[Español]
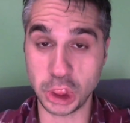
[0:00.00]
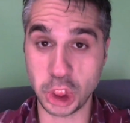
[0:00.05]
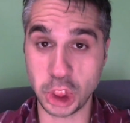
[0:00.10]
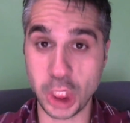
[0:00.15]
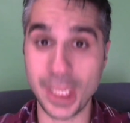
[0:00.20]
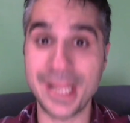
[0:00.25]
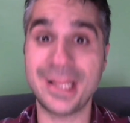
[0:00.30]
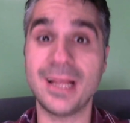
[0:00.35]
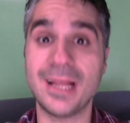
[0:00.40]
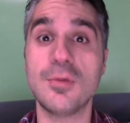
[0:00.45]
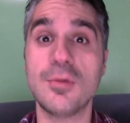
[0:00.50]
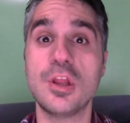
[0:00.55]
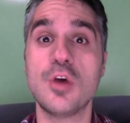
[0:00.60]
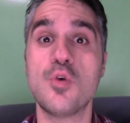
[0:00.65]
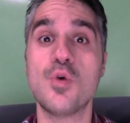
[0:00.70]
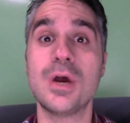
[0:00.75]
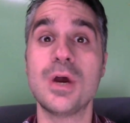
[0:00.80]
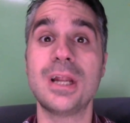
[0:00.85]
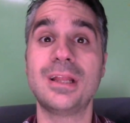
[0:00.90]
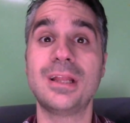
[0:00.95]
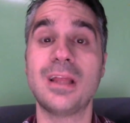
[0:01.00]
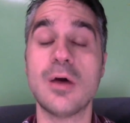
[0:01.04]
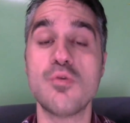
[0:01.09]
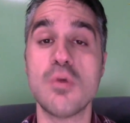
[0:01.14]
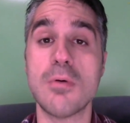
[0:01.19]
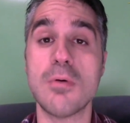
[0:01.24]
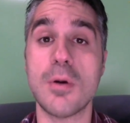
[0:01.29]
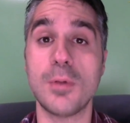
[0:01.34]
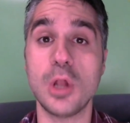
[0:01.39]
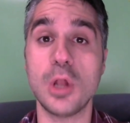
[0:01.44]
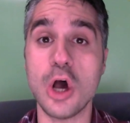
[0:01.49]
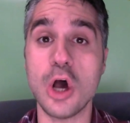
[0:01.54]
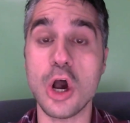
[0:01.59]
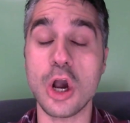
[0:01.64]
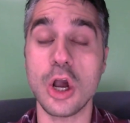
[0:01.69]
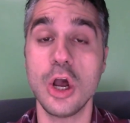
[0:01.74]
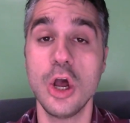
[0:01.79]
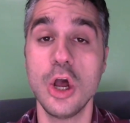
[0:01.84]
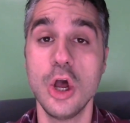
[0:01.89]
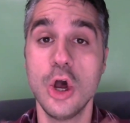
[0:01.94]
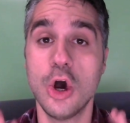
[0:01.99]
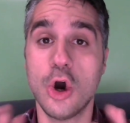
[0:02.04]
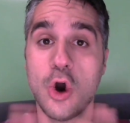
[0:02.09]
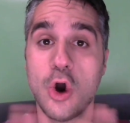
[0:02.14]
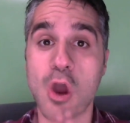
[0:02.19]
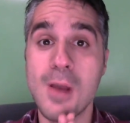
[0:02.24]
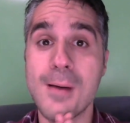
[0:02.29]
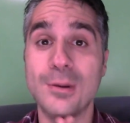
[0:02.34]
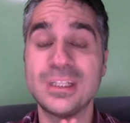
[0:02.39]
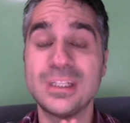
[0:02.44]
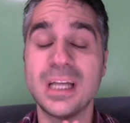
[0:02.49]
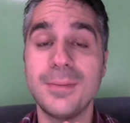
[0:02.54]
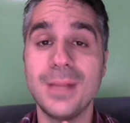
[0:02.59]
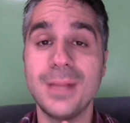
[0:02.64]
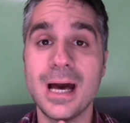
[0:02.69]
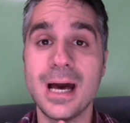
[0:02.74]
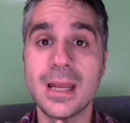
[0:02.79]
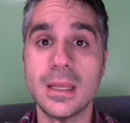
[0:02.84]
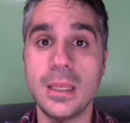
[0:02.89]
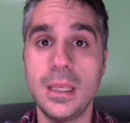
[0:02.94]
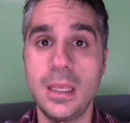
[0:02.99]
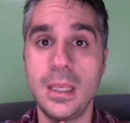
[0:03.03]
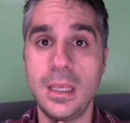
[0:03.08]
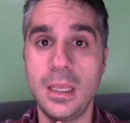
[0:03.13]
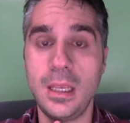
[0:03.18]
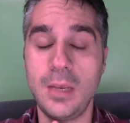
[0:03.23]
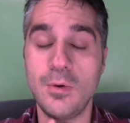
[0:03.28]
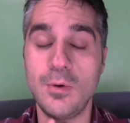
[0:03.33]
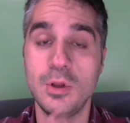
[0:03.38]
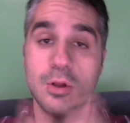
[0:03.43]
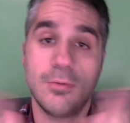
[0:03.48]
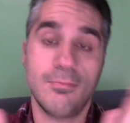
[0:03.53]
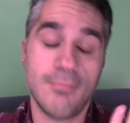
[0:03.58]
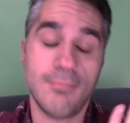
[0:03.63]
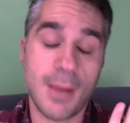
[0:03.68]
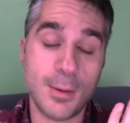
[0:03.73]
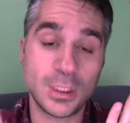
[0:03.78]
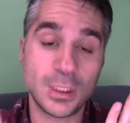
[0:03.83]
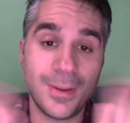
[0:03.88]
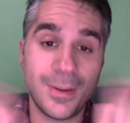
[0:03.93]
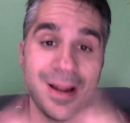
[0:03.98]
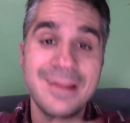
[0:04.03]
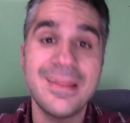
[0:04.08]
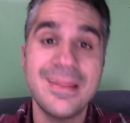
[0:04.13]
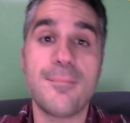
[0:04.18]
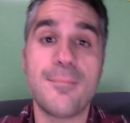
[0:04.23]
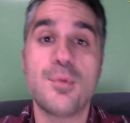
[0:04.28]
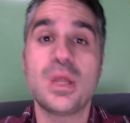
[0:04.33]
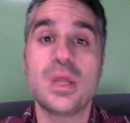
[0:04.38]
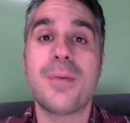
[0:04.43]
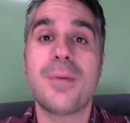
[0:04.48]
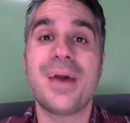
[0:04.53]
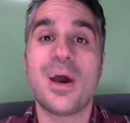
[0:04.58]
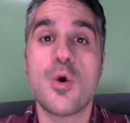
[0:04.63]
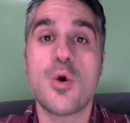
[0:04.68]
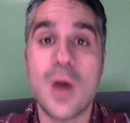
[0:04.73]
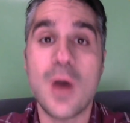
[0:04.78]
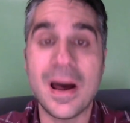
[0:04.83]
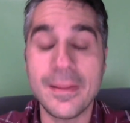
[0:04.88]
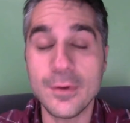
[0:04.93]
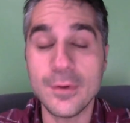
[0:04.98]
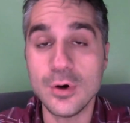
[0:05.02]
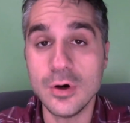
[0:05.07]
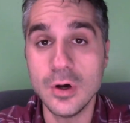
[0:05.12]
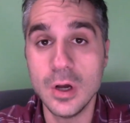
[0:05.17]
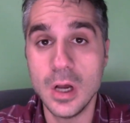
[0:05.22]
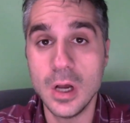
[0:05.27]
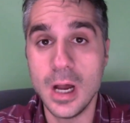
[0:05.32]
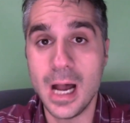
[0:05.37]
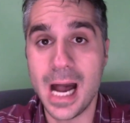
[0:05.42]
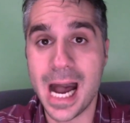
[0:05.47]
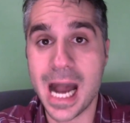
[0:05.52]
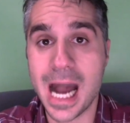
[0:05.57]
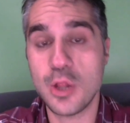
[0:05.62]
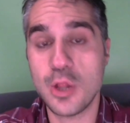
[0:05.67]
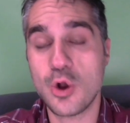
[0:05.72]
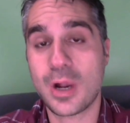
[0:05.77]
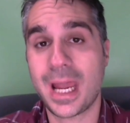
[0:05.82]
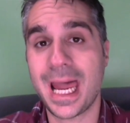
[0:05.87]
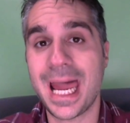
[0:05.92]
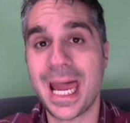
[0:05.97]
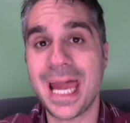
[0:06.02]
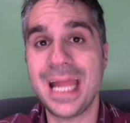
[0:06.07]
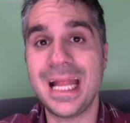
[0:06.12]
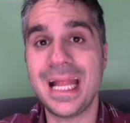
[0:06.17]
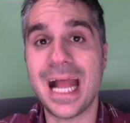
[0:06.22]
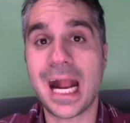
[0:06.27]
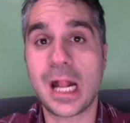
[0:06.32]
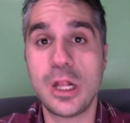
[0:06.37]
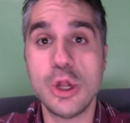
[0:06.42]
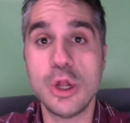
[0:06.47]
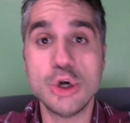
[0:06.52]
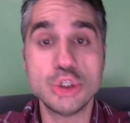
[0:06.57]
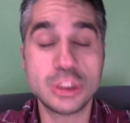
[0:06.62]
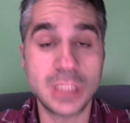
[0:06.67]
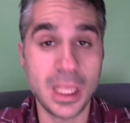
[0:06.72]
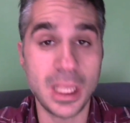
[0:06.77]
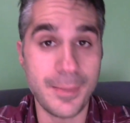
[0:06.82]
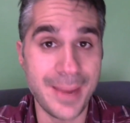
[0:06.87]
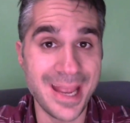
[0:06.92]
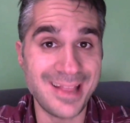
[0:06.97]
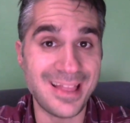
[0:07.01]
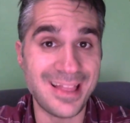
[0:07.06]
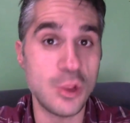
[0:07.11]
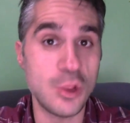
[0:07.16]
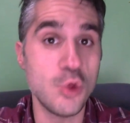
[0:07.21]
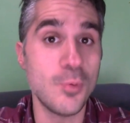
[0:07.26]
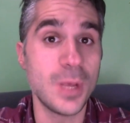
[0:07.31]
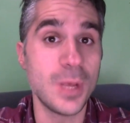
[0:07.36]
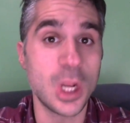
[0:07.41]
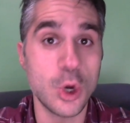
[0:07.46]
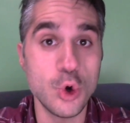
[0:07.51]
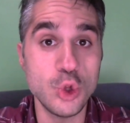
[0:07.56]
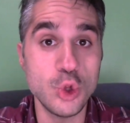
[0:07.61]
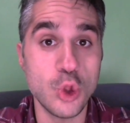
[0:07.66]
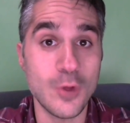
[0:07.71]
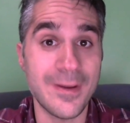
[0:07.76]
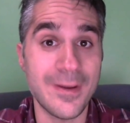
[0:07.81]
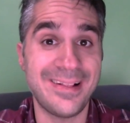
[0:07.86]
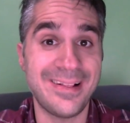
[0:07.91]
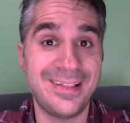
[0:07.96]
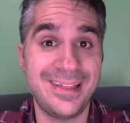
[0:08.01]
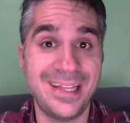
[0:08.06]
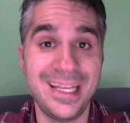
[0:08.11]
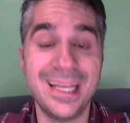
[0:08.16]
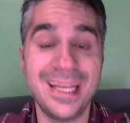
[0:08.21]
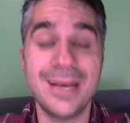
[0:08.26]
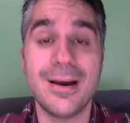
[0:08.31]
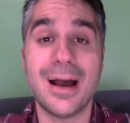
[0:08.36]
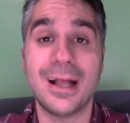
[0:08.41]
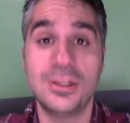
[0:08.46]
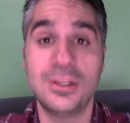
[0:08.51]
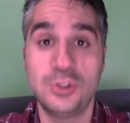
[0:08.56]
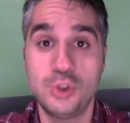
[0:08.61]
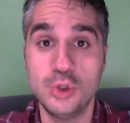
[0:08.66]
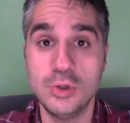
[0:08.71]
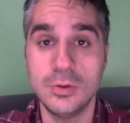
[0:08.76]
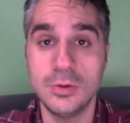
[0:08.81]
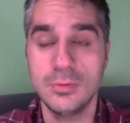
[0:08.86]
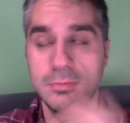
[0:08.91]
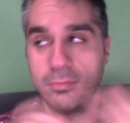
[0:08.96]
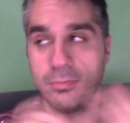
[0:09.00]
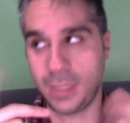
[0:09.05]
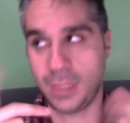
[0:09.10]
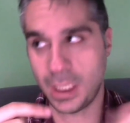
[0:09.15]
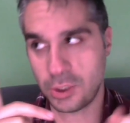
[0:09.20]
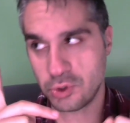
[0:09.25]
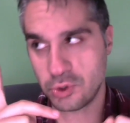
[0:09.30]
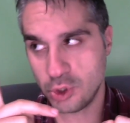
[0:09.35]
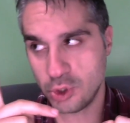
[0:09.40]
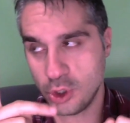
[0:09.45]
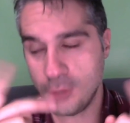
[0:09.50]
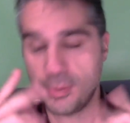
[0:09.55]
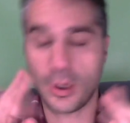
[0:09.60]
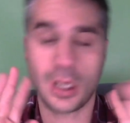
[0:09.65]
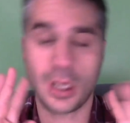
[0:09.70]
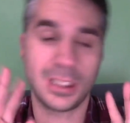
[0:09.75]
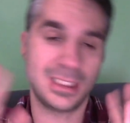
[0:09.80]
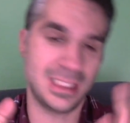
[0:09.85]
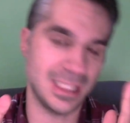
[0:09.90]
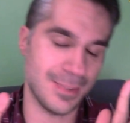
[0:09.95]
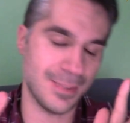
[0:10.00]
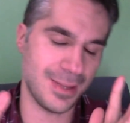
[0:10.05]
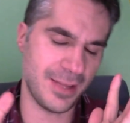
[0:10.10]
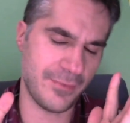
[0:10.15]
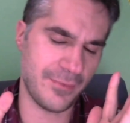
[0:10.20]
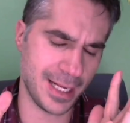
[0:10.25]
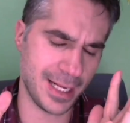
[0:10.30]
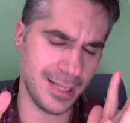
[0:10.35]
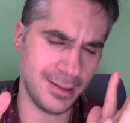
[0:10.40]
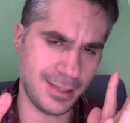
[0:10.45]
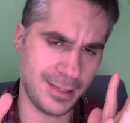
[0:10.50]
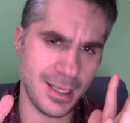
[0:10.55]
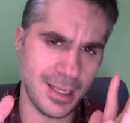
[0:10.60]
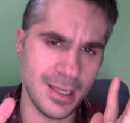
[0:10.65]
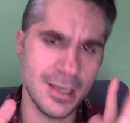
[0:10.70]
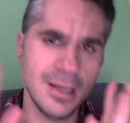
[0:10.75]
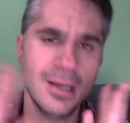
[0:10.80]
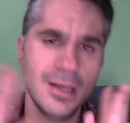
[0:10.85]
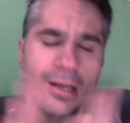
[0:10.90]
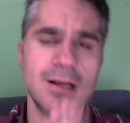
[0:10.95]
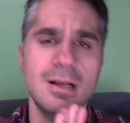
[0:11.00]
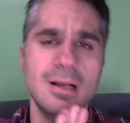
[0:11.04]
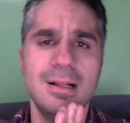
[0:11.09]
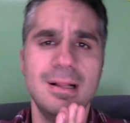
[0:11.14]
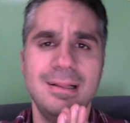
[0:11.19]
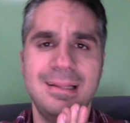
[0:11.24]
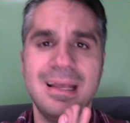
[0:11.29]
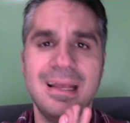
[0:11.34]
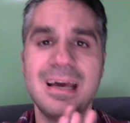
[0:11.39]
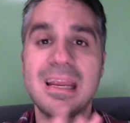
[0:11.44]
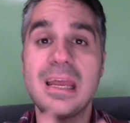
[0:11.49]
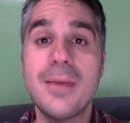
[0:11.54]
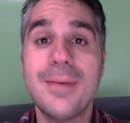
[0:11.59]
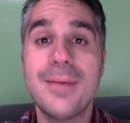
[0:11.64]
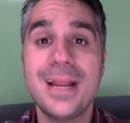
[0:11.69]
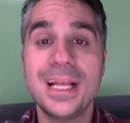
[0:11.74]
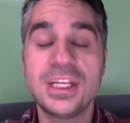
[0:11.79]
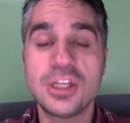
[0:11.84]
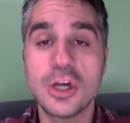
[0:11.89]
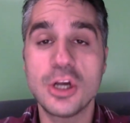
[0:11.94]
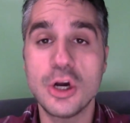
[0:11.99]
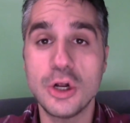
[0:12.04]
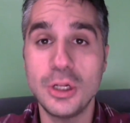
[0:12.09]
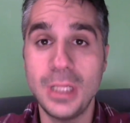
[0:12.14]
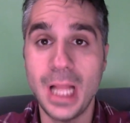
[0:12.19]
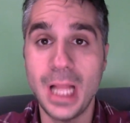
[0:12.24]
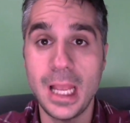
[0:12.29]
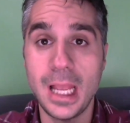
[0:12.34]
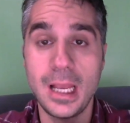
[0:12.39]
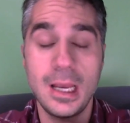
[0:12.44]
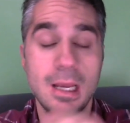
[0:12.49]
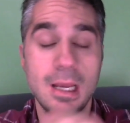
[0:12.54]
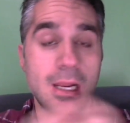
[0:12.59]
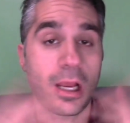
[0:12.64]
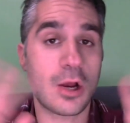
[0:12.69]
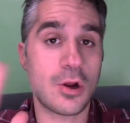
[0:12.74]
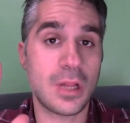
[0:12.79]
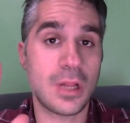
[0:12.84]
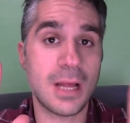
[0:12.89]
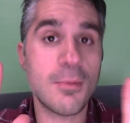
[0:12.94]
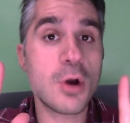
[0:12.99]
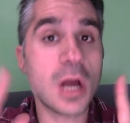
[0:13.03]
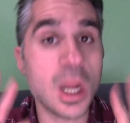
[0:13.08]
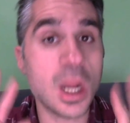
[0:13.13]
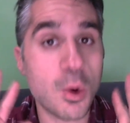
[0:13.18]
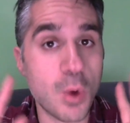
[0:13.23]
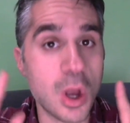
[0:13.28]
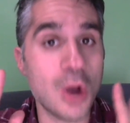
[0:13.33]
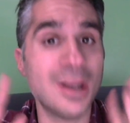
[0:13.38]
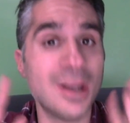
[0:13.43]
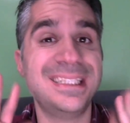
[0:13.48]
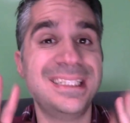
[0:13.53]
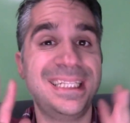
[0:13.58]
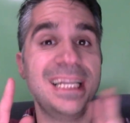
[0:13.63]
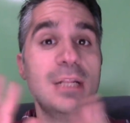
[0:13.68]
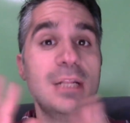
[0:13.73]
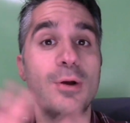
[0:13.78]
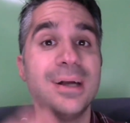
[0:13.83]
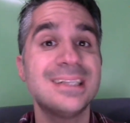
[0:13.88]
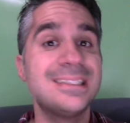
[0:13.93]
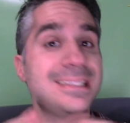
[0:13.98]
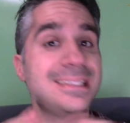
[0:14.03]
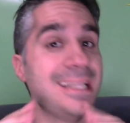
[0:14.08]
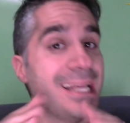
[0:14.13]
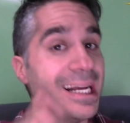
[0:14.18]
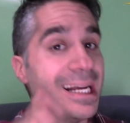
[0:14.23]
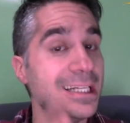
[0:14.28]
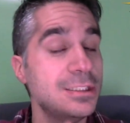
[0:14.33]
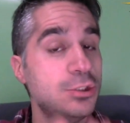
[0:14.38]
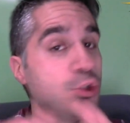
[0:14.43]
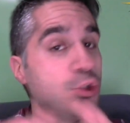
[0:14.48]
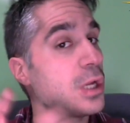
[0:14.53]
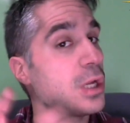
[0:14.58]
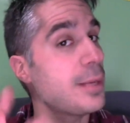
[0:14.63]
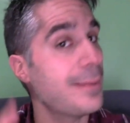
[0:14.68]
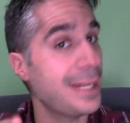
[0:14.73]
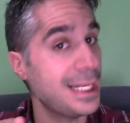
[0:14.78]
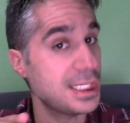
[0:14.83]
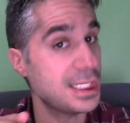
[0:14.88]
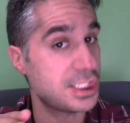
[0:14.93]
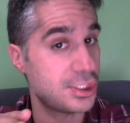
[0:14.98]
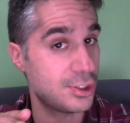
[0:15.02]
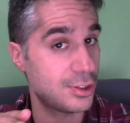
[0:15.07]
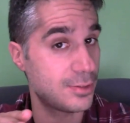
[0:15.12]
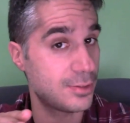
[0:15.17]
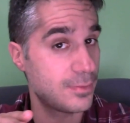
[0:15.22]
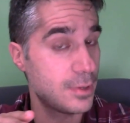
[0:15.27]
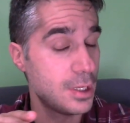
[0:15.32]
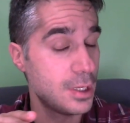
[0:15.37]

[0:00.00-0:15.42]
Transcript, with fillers: Soy que de huerta a un nuevo blog. Hoy vamos a hablar y bueno, vamos a hablar después de haber jugado a lo que es la close beta número 1 de Tianju. Tianju no, porque así se llama diferente. De Revelation Online. Recordamos que el juego en chino es Tianju Revelation.